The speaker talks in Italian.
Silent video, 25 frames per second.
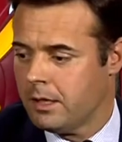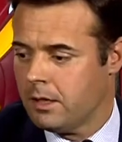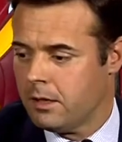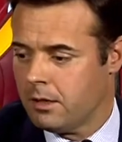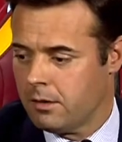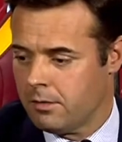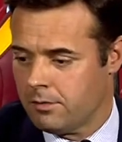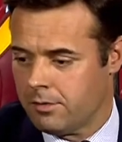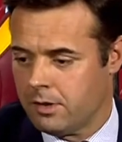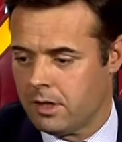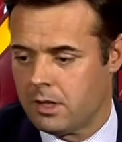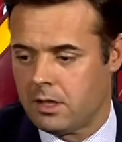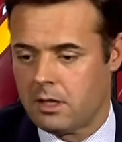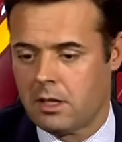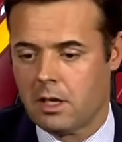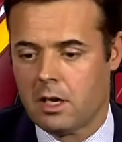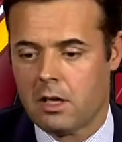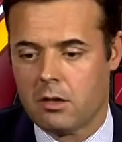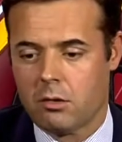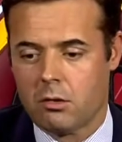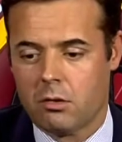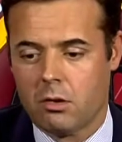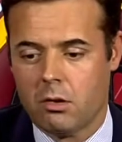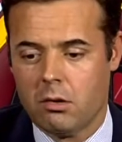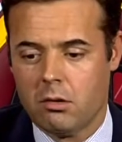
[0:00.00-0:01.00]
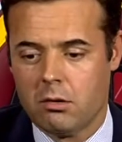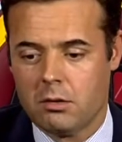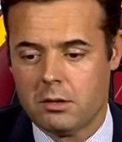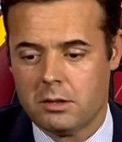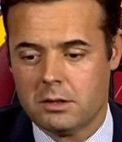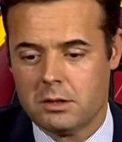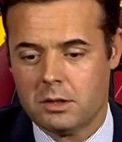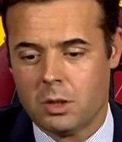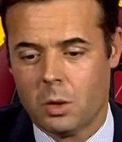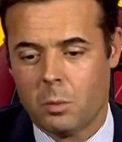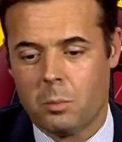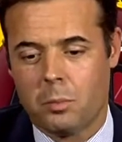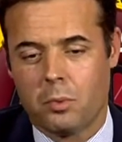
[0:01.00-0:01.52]
vi chiedo, no?
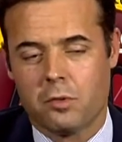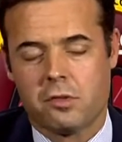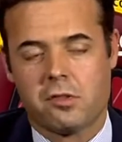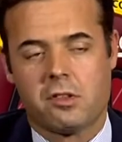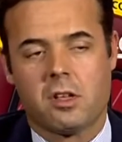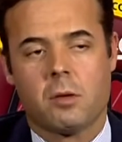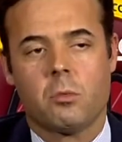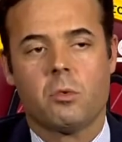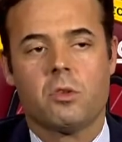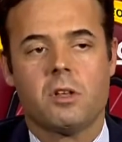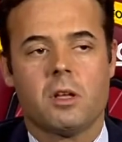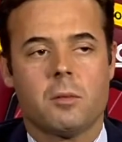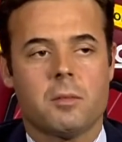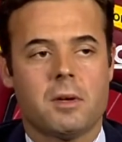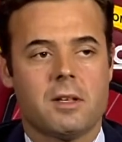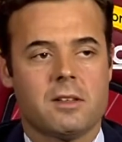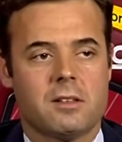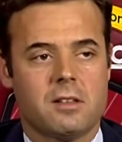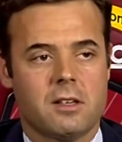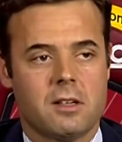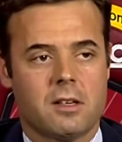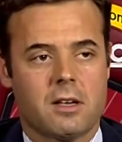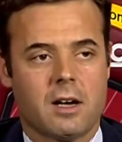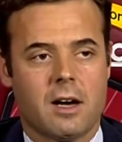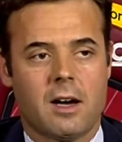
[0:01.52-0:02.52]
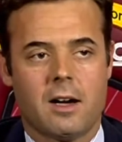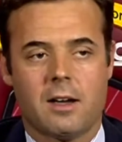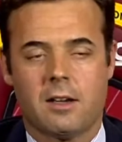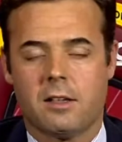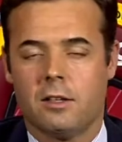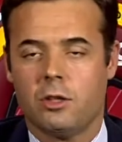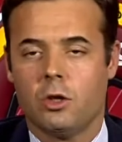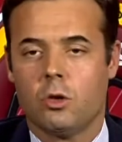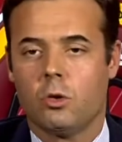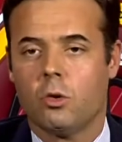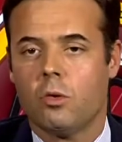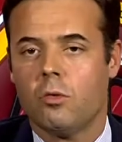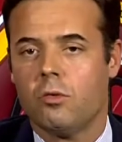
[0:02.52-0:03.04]
non possiamo dimenticare,
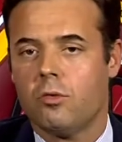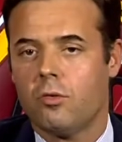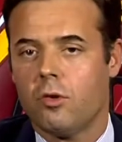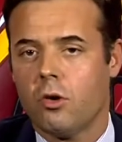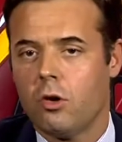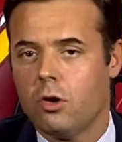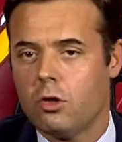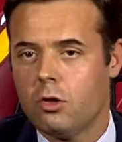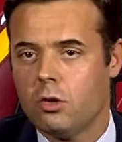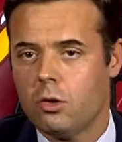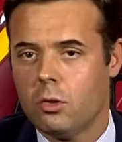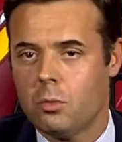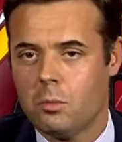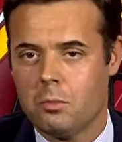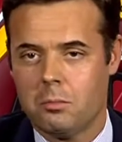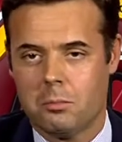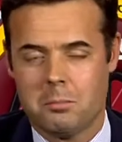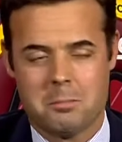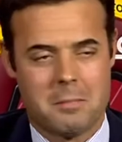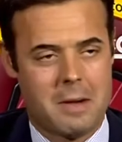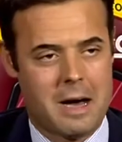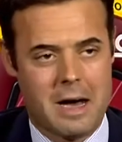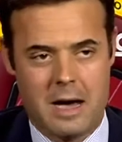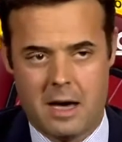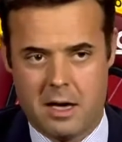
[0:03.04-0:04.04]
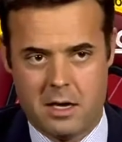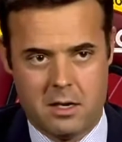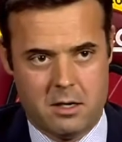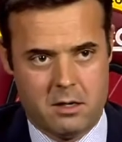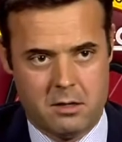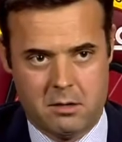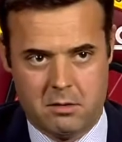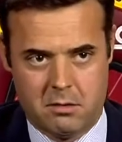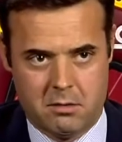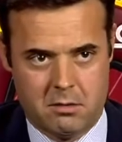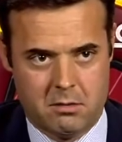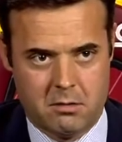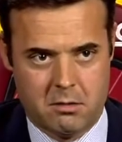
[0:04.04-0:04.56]
io non voglio mai
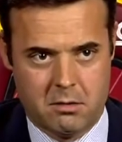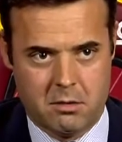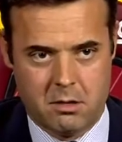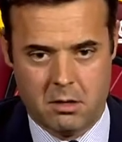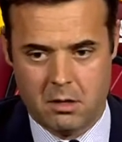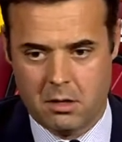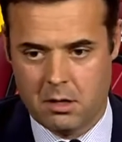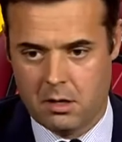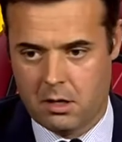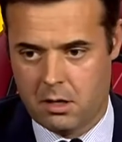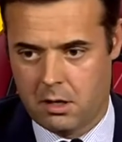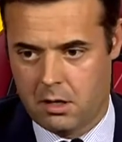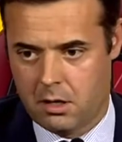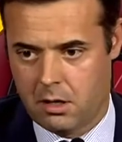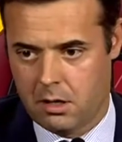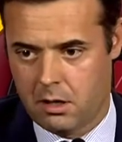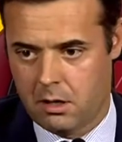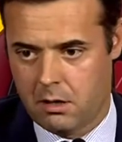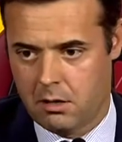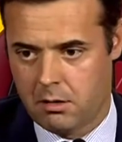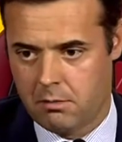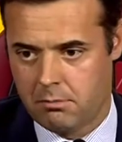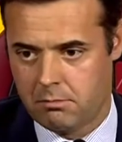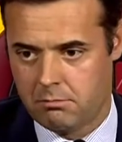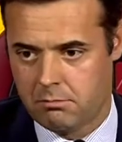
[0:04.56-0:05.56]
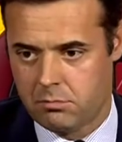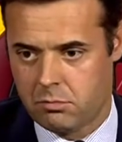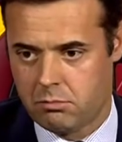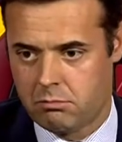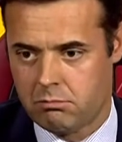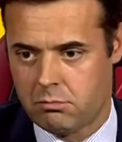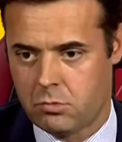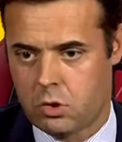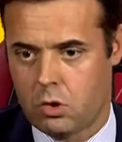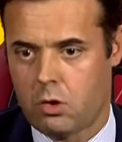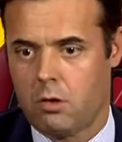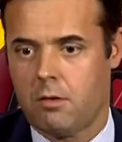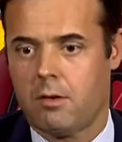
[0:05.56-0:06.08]
uh,
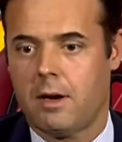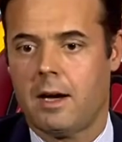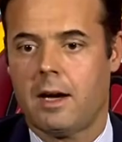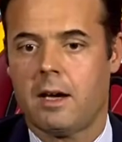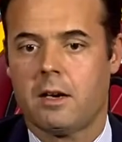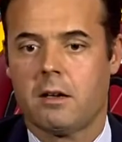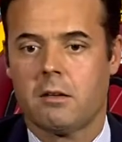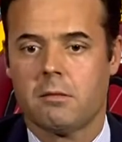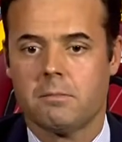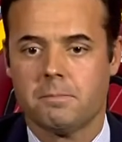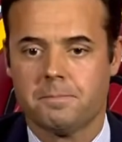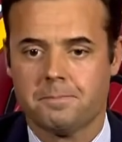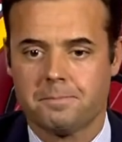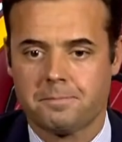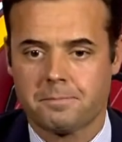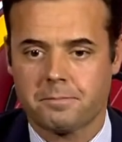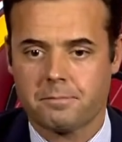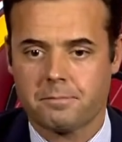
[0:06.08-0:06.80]
trovare